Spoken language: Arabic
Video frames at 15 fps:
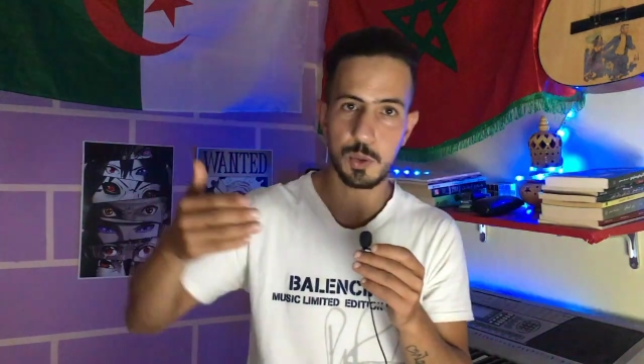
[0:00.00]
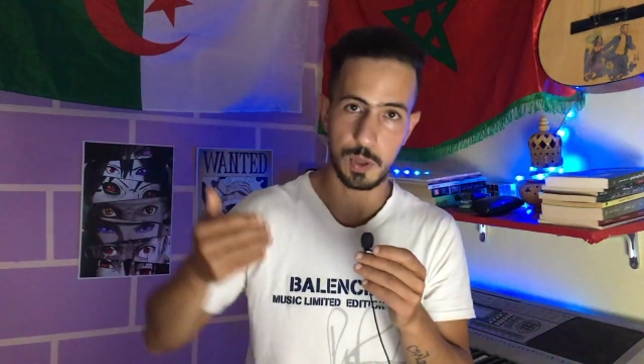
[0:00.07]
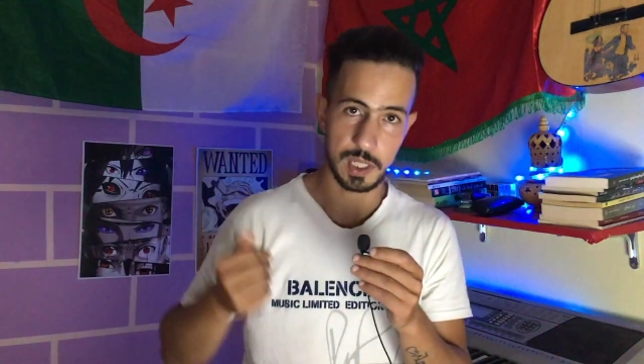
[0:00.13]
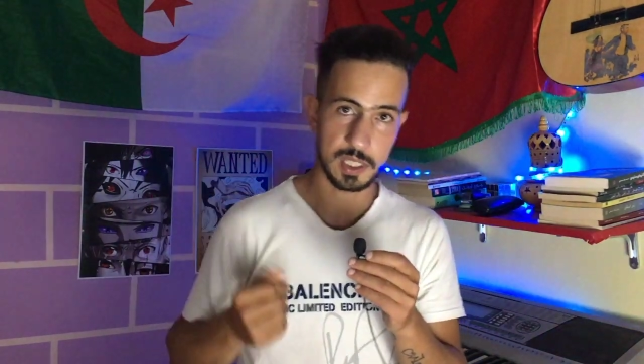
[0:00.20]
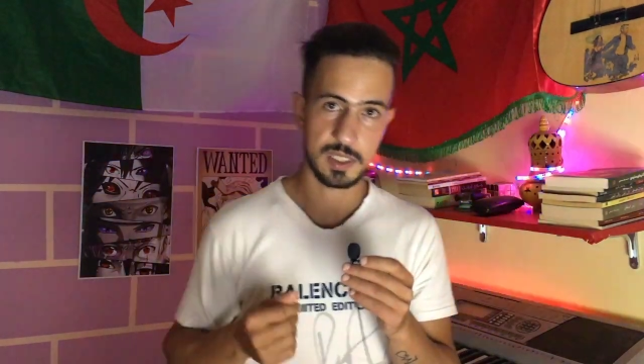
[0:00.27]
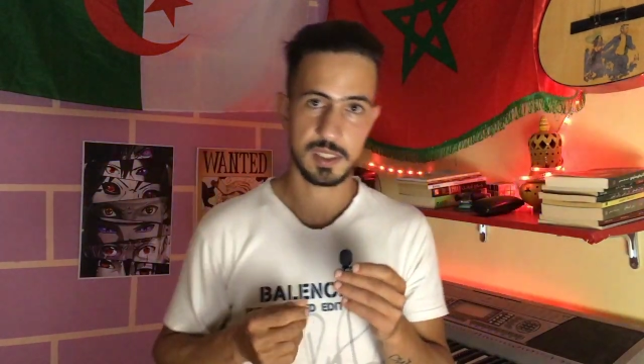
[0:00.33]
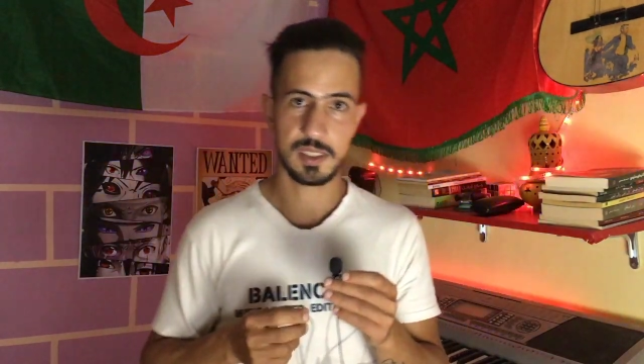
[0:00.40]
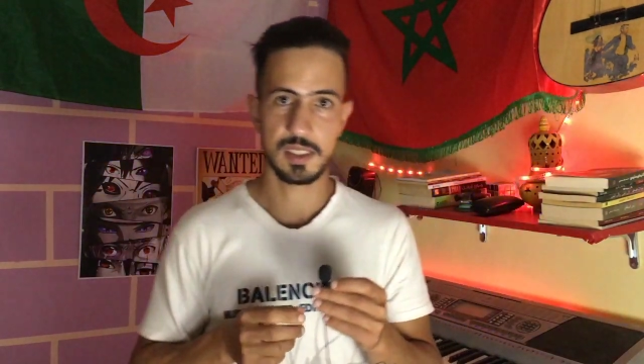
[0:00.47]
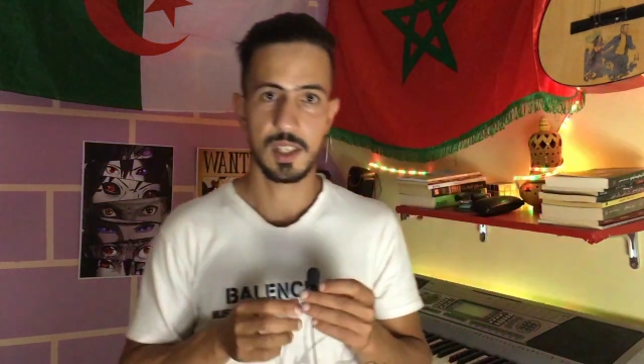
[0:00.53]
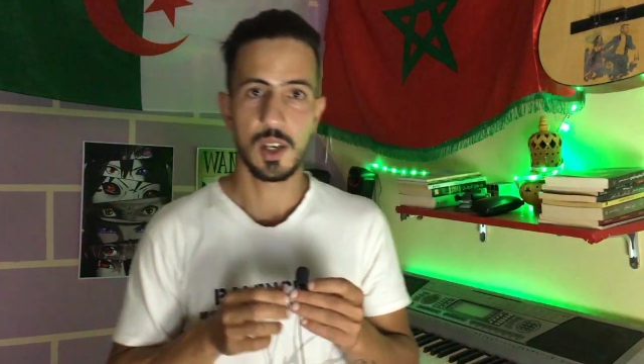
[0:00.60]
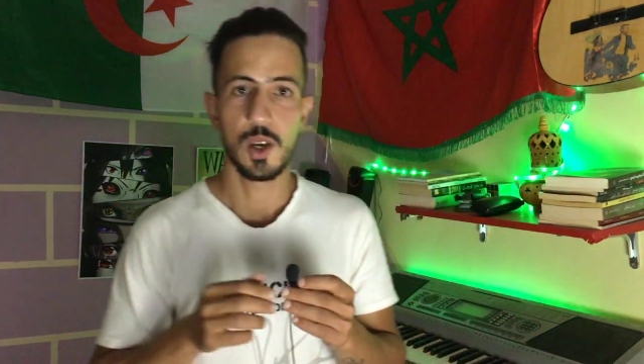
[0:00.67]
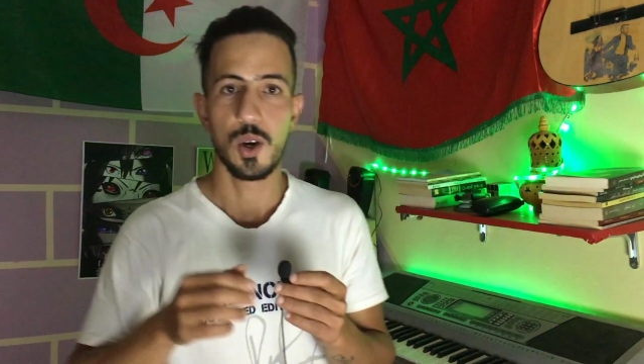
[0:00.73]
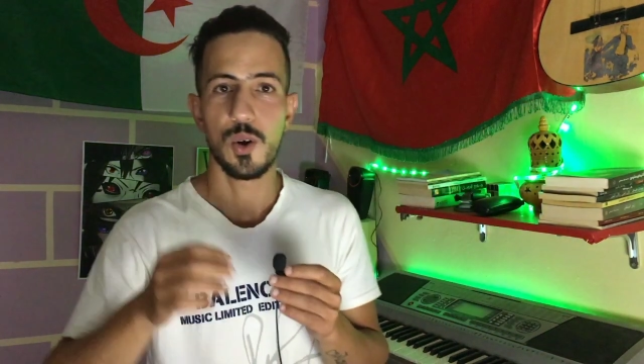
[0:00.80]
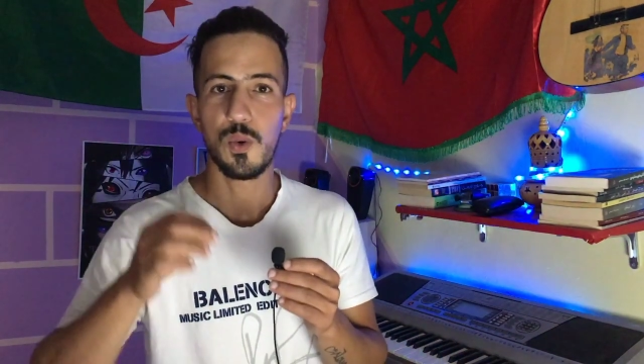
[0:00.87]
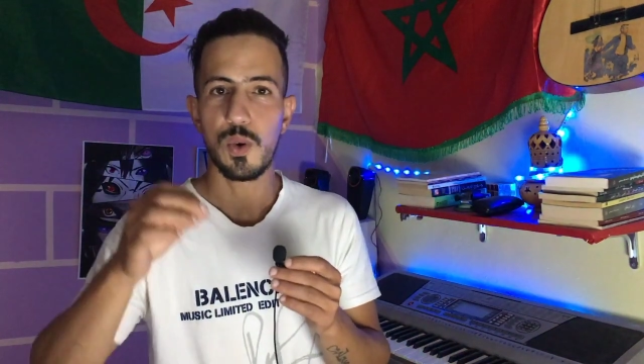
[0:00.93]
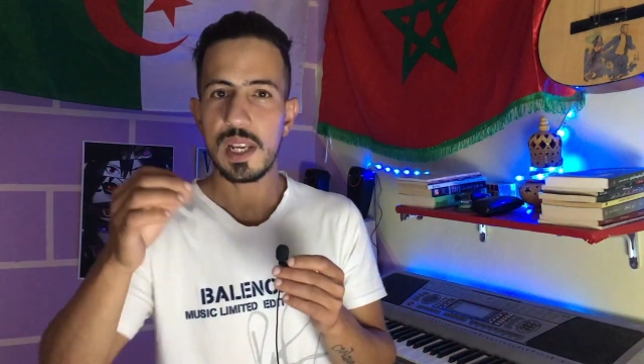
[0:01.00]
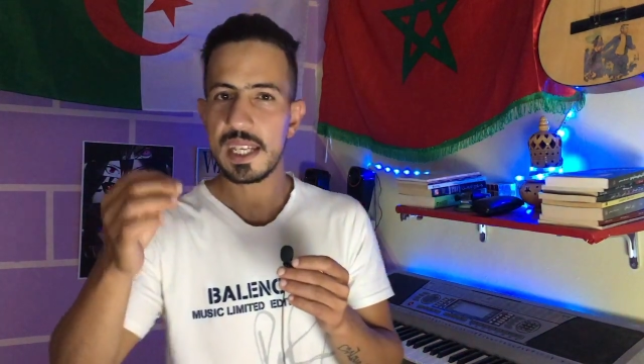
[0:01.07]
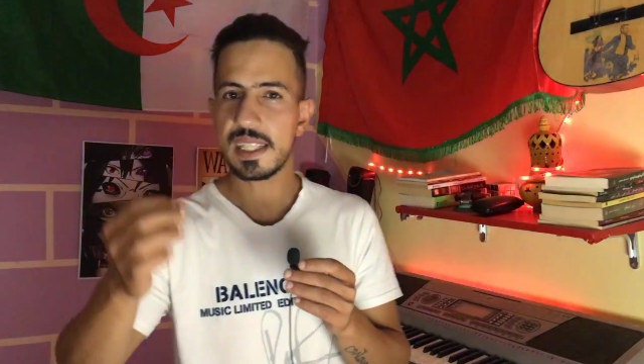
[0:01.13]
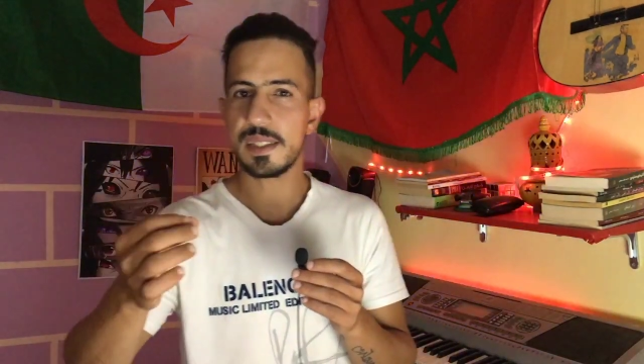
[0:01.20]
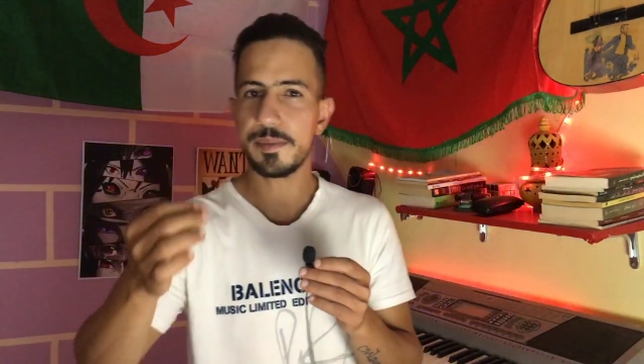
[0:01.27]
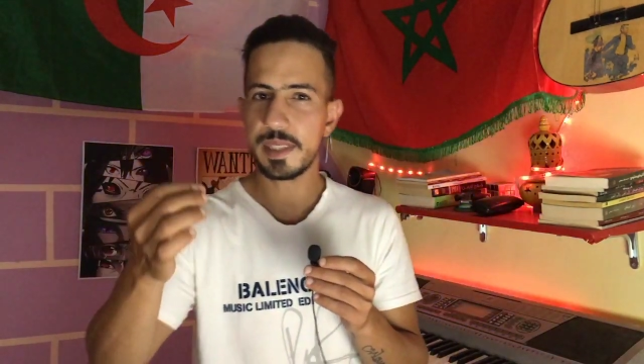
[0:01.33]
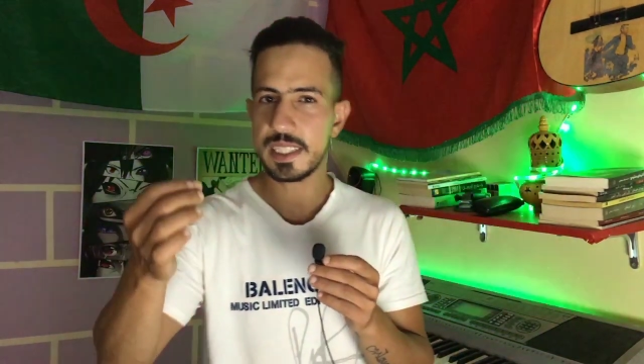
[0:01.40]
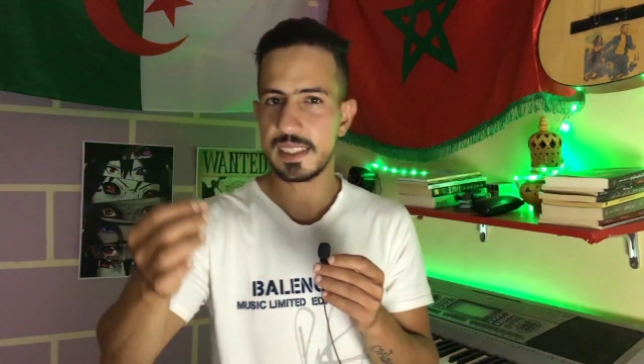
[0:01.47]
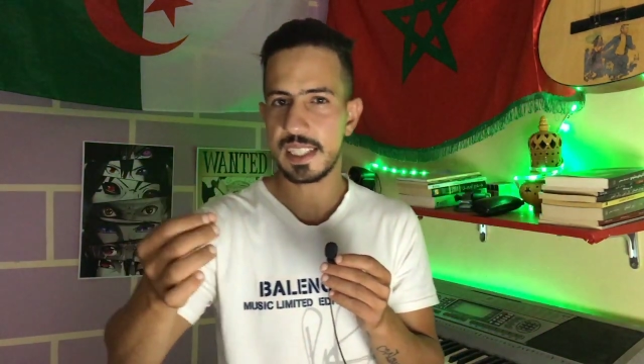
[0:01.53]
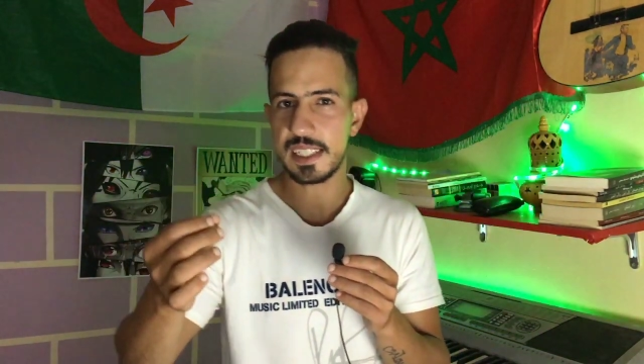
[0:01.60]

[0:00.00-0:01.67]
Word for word: وقت ولكن منين